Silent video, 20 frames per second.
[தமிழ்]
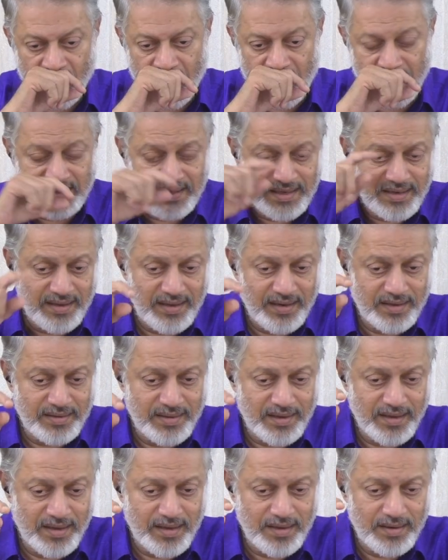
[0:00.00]

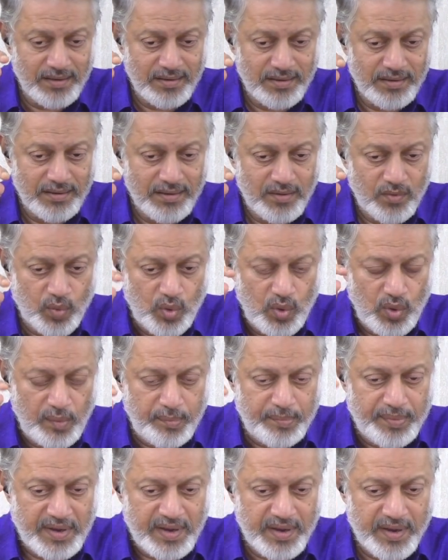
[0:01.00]
அதனாலதான்
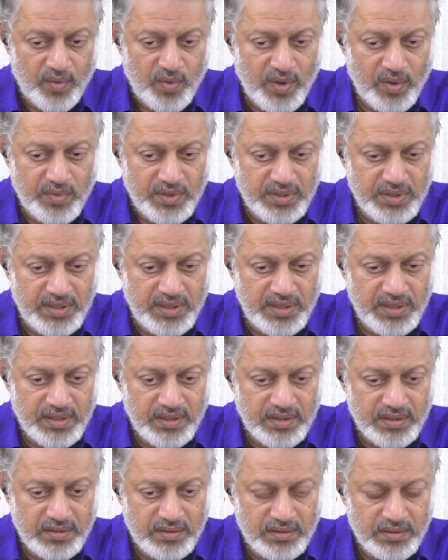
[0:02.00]
உள்பார்வை வந்து
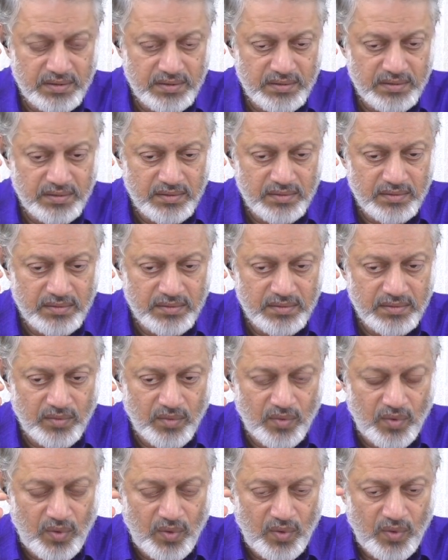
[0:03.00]

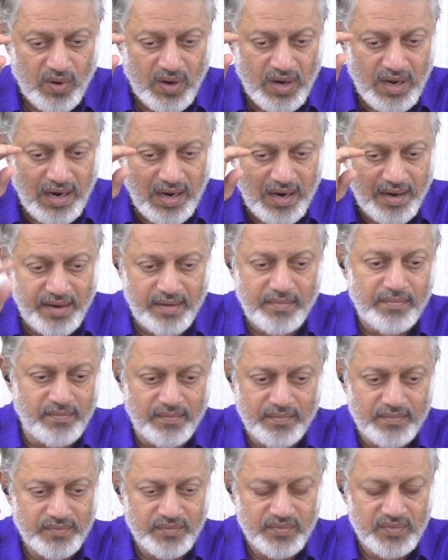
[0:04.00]
ஒரு கணம்
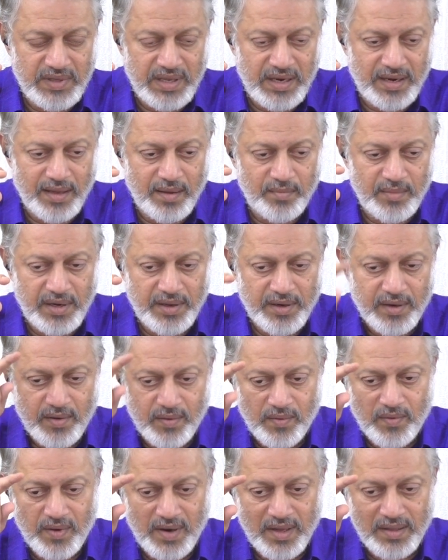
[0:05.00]
இல்லாமல்
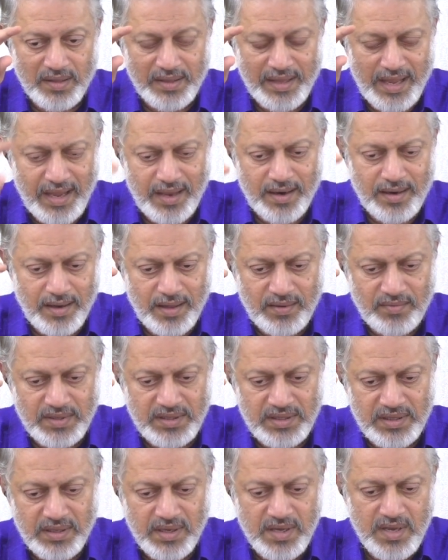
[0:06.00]
இருக்கக்கூடாது ஏன்னா
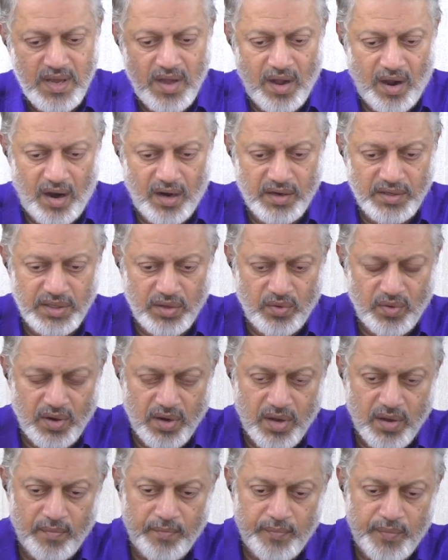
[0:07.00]
வந்து ஆழ்ந்த
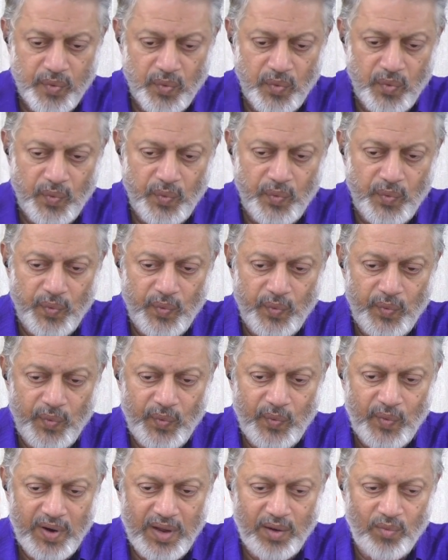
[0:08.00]
உறக்கம்
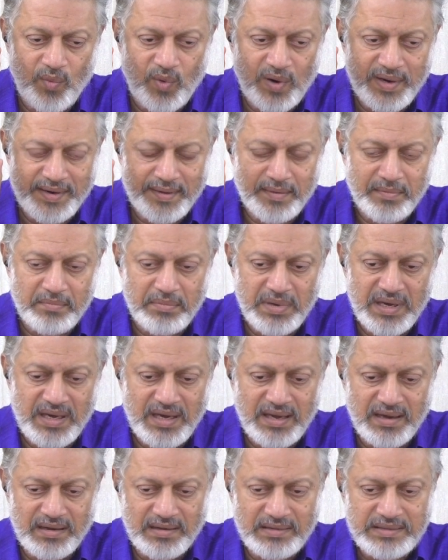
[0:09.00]
பூரா உடம்பா
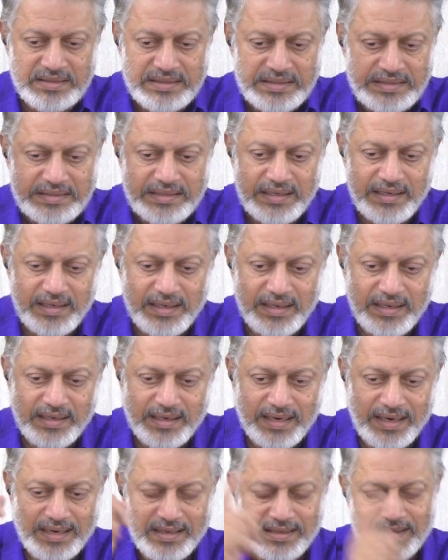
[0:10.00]
இருட்டுல
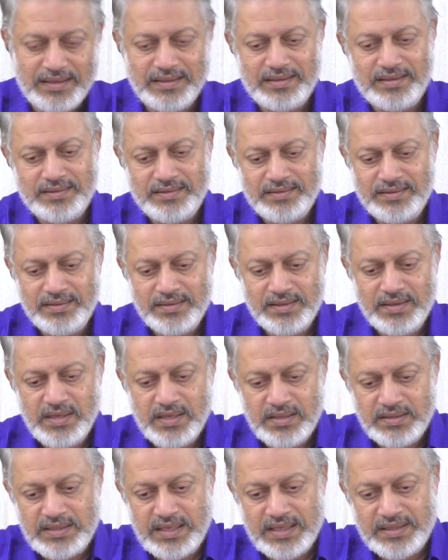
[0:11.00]
கிடக்குது
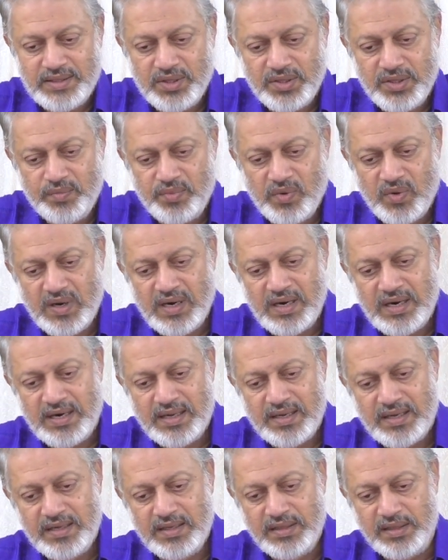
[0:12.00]
செத்தது போல
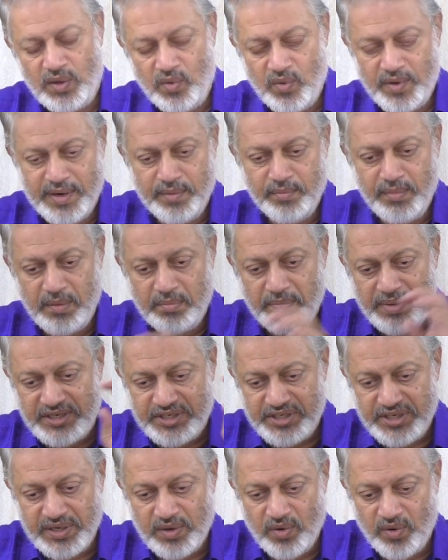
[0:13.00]
கிடக்கு இந்த உடம்ப
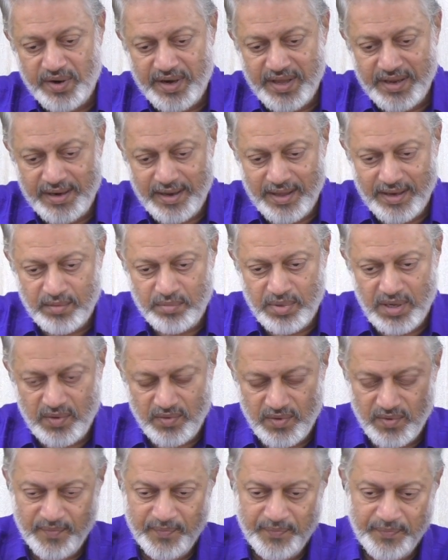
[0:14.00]
பற்றி கொண்ட நான் பாவம்